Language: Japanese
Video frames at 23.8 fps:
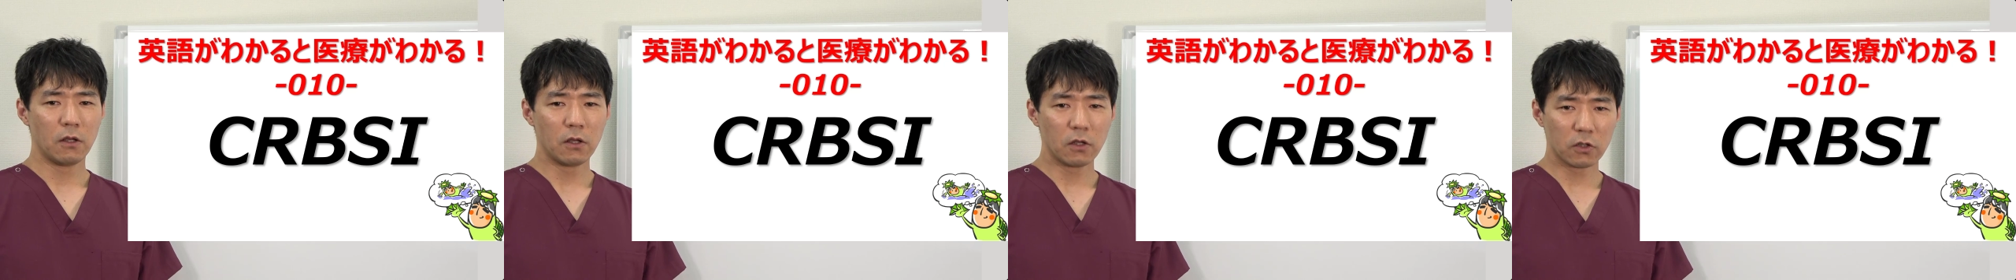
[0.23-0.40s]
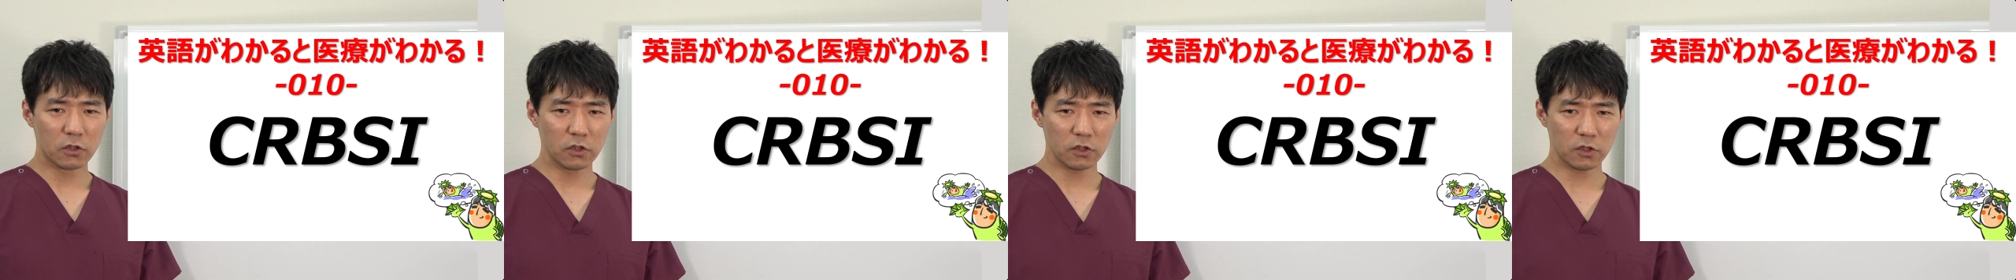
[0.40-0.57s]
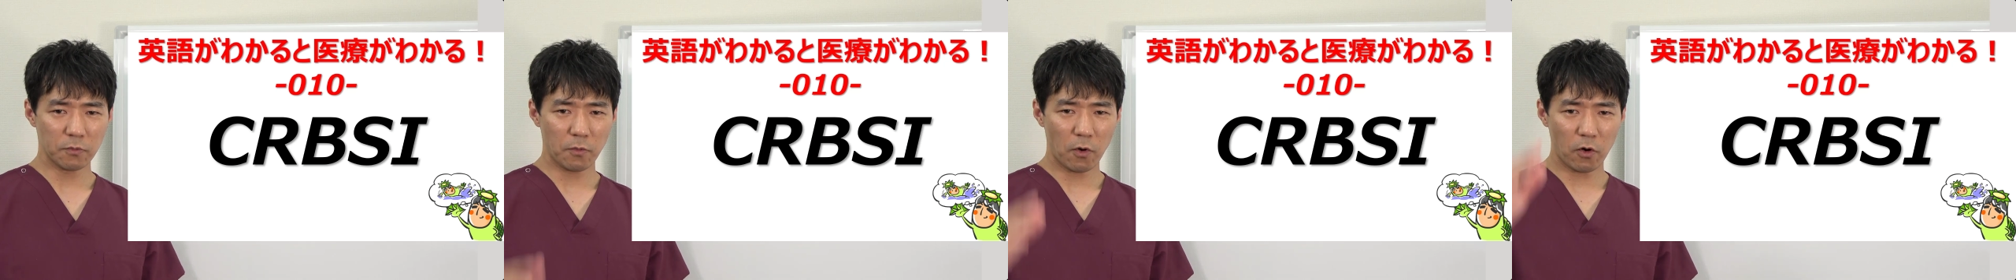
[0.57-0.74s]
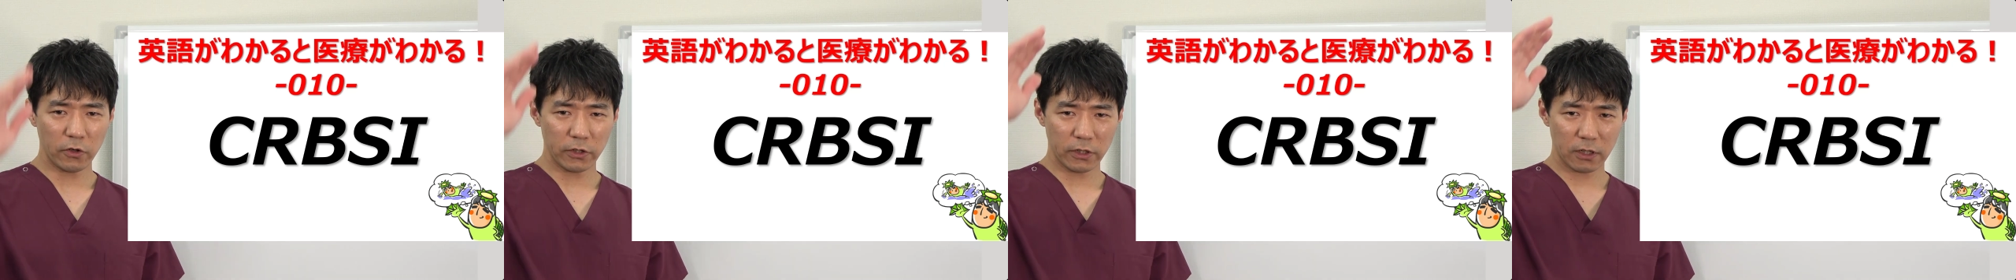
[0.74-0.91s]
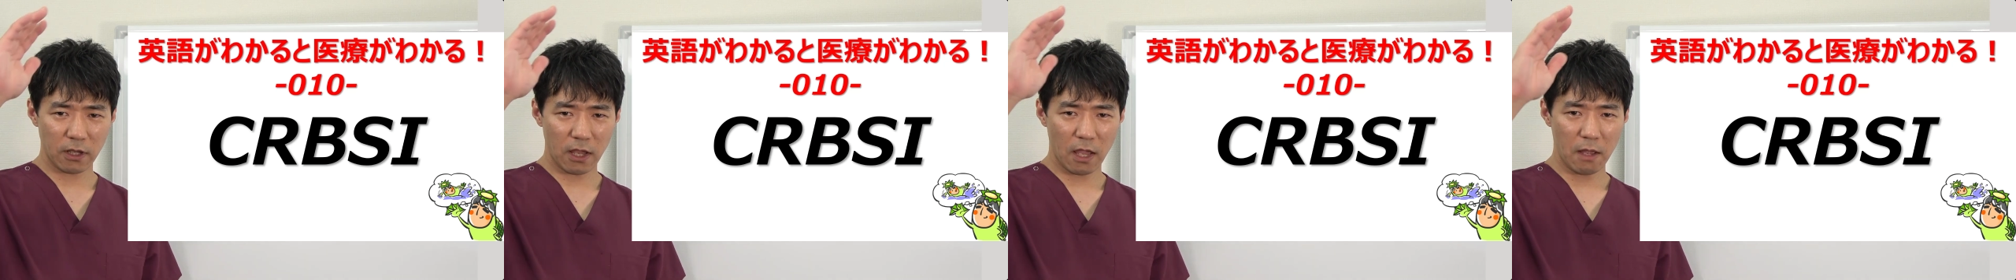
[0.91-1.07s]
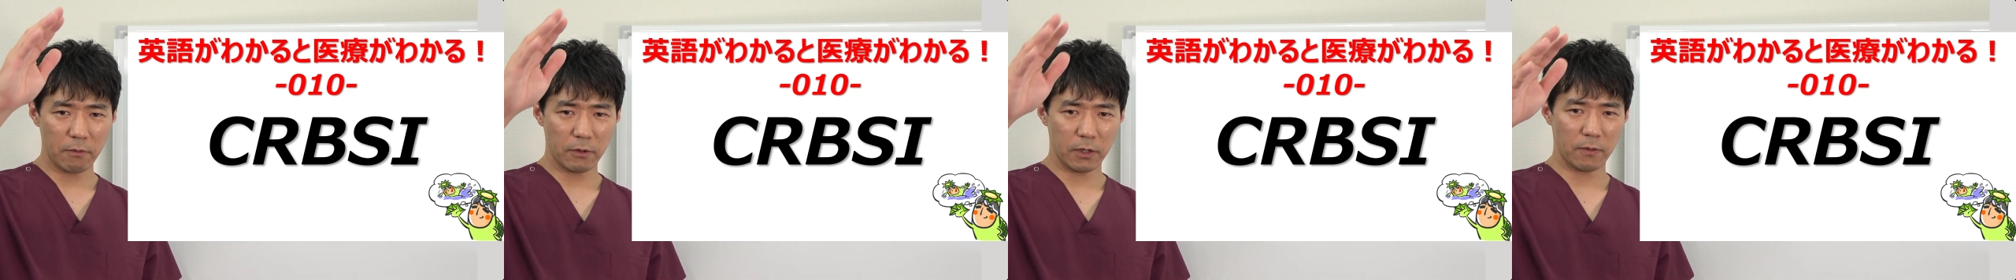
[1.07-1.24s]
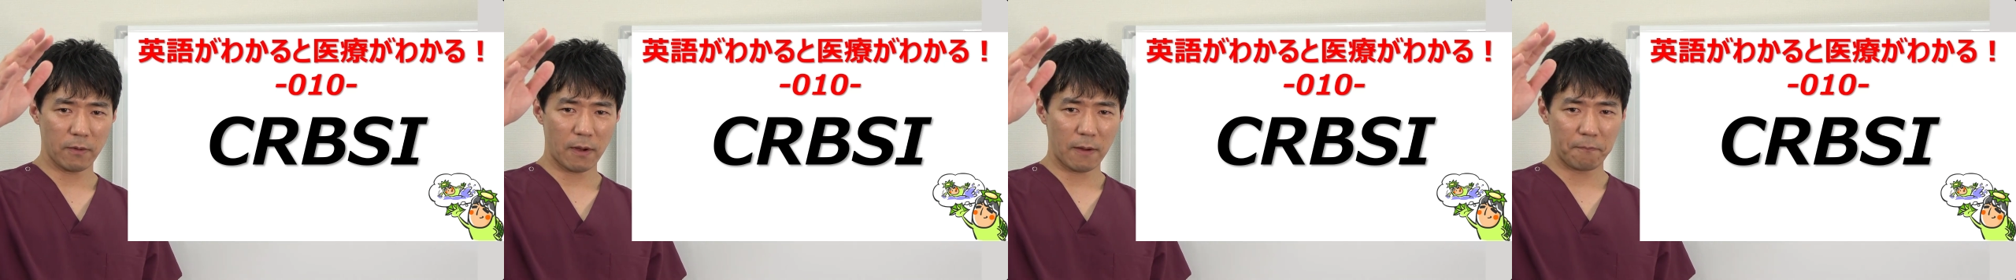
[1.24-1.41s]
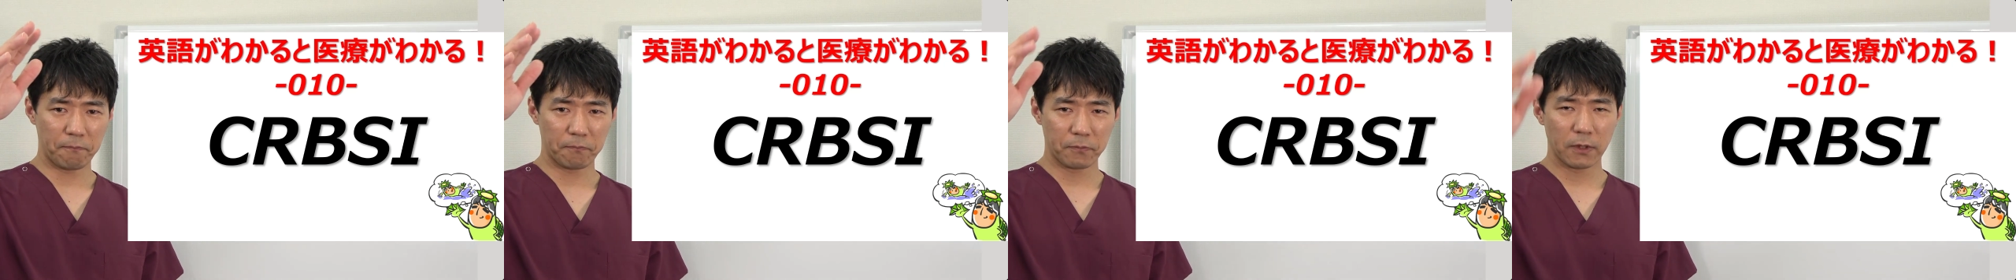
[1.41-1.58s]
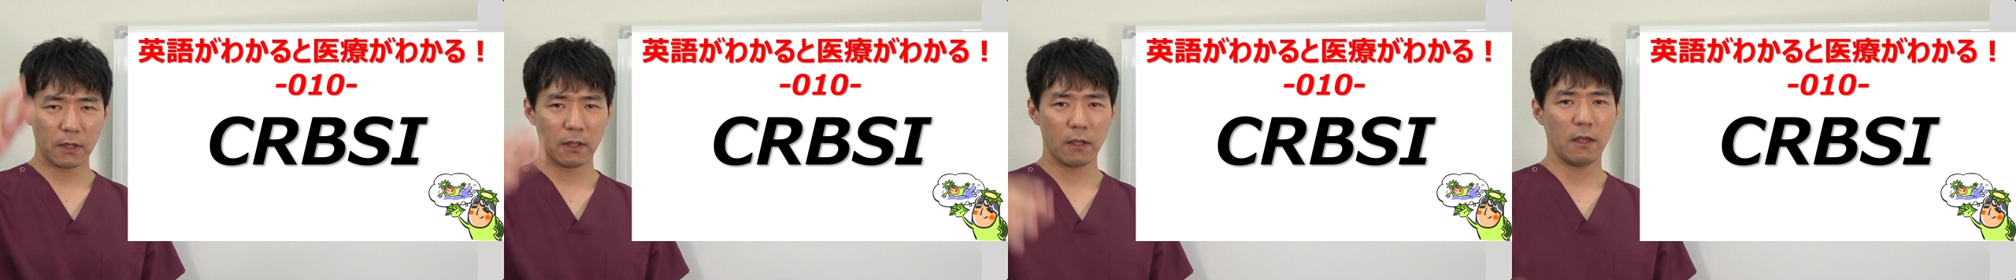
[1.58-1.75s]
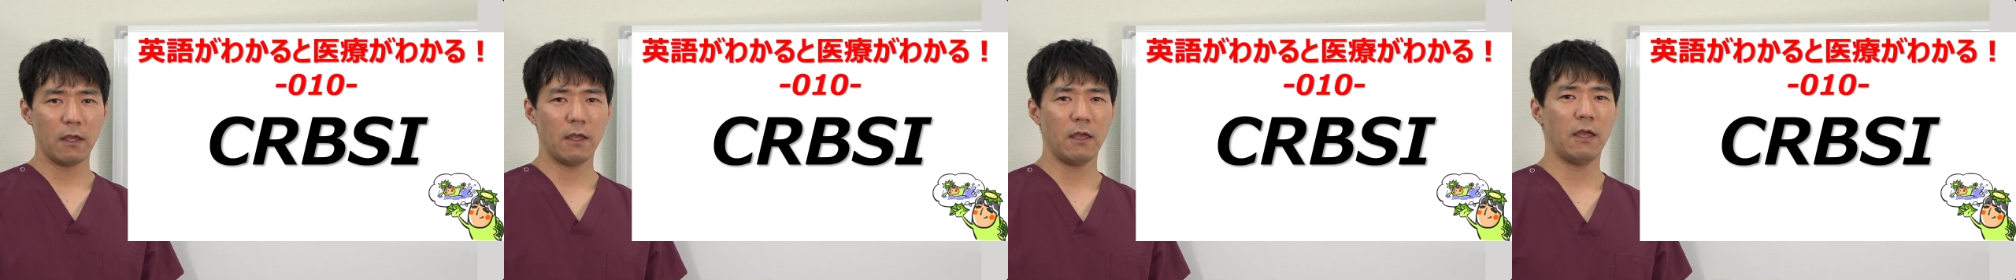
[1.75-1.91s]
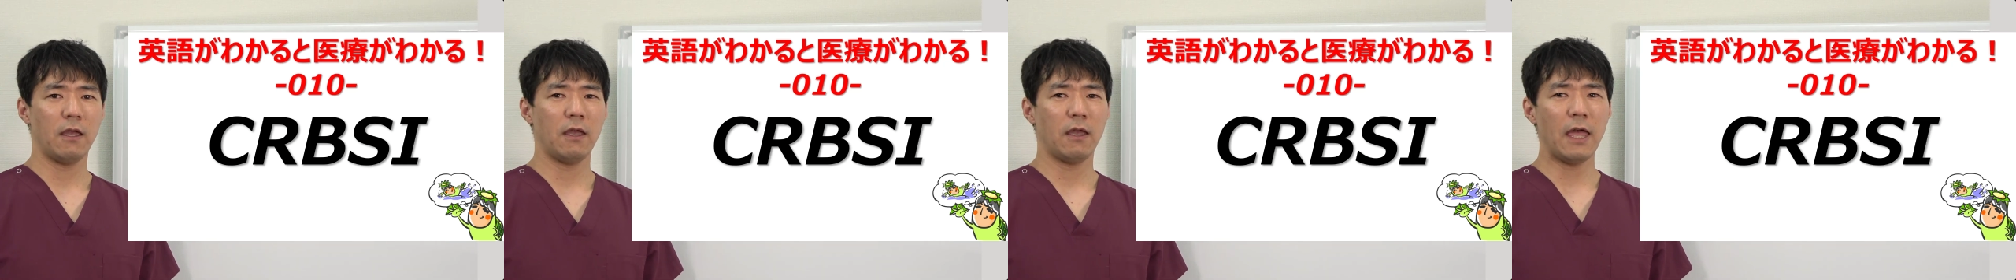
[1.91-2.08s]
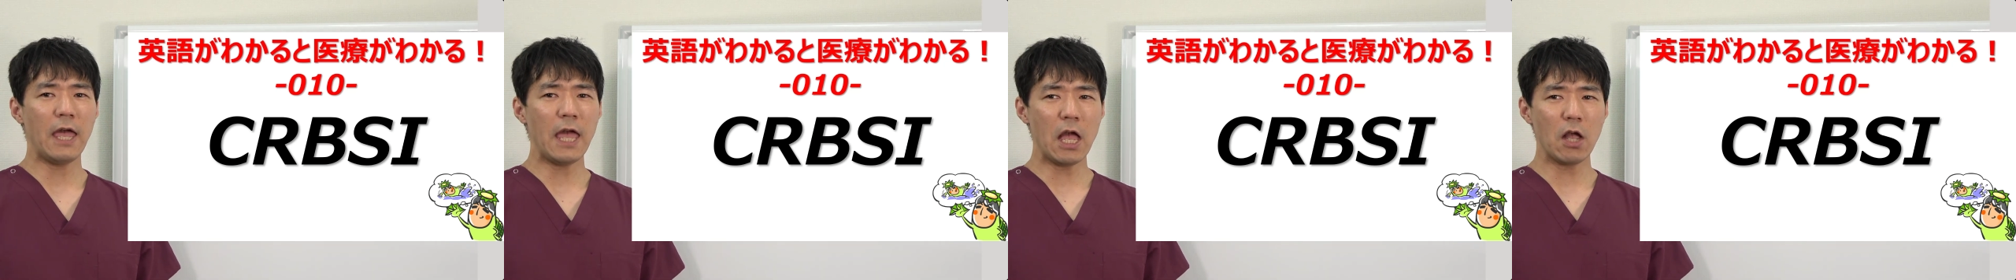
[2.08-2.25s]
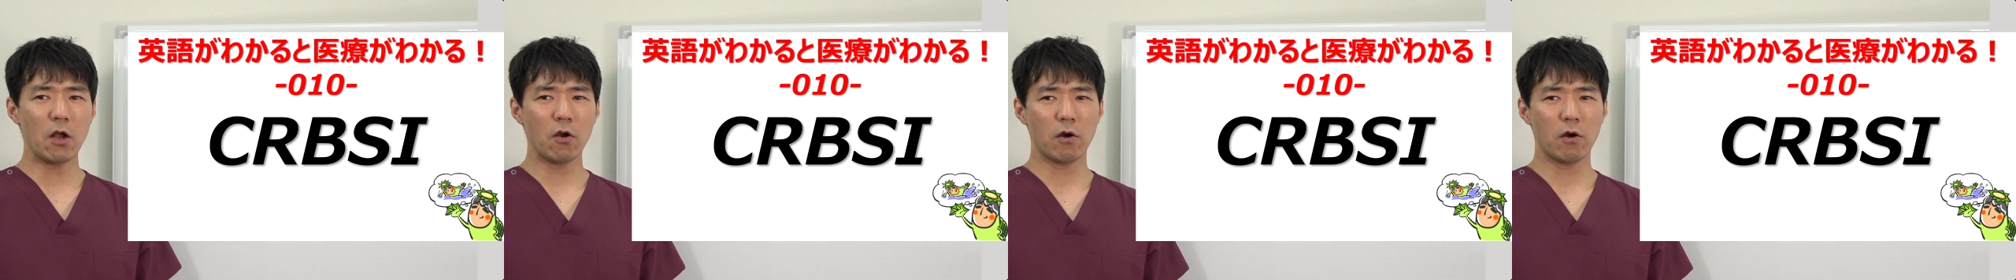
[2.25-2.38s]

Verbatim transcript: Good morning everyone、えー、